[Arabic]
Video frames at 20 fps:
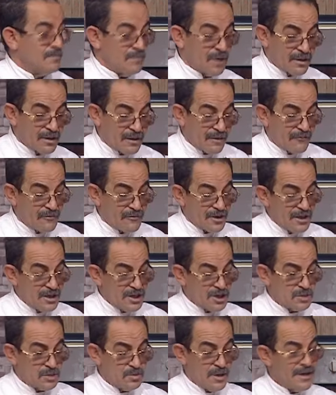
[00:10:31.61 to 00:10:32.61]
ما
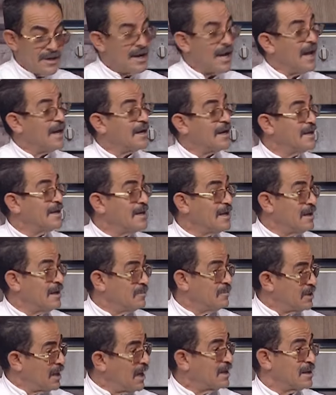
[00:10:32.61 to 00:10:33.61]
تفرقيش بين العجينه
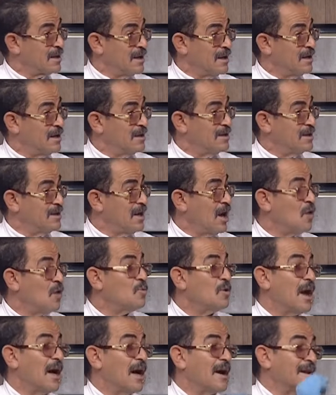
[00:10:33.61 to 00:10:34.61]
بتاعه دي
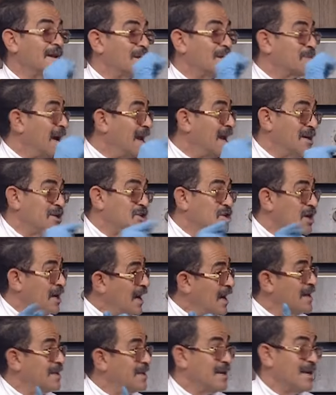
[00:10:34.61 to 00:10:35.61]
او بالعجينه بتاع العيش
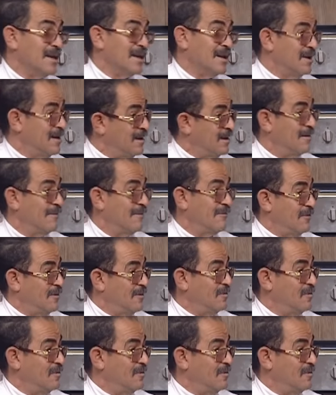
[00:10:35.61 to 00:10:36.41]
العادي ايوه بالظبط